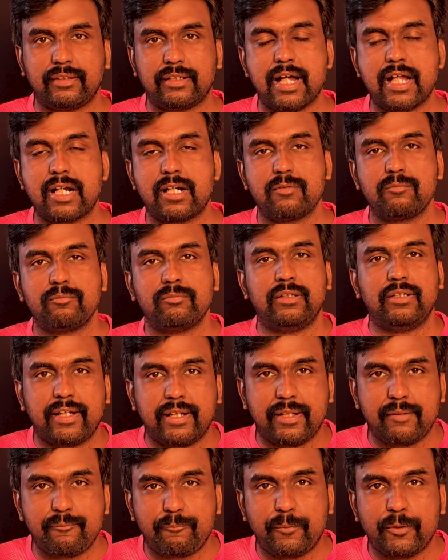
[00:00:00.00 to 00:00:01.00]
காரணம்
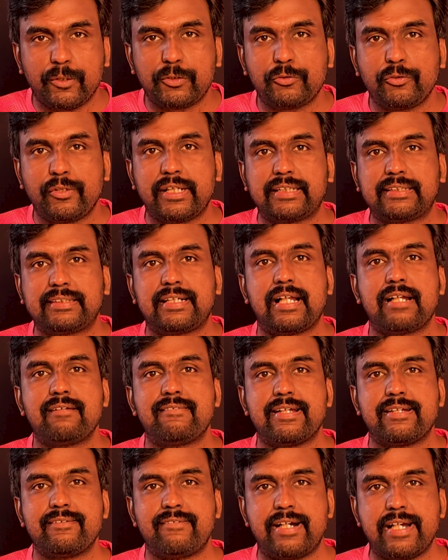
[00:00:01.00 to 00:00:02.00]
இப்போ சுயஸ்
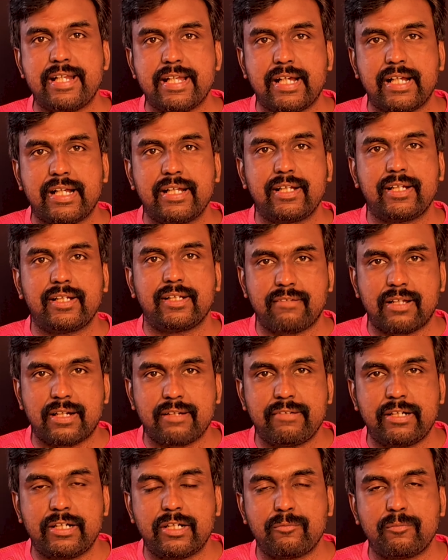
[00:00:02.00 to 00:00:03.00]
கால்வாய் வழியாக வர
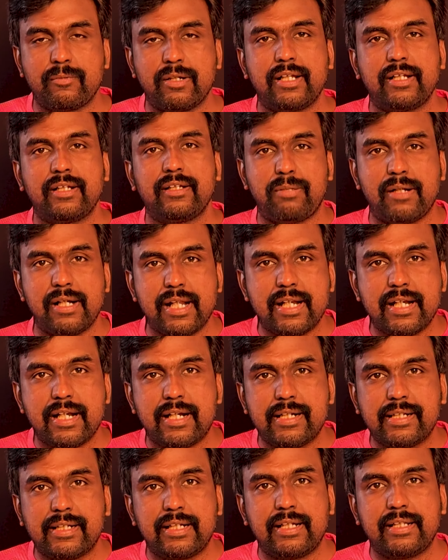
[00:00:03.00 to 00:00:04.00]
வேண்டும்னா பல
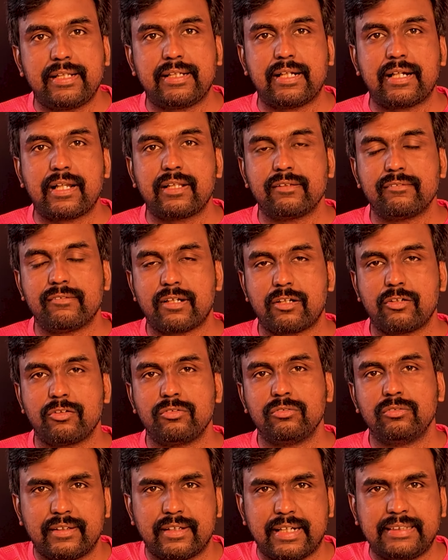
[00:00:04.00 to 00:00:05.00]
நாடுகளை அது கடந்து
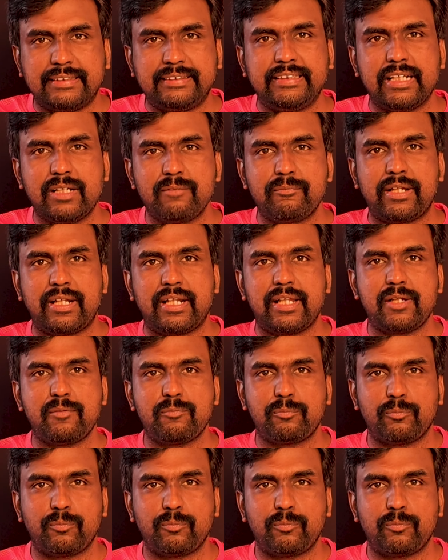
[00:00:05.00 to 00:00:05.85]
வரணும் ரஷ்யா மேலே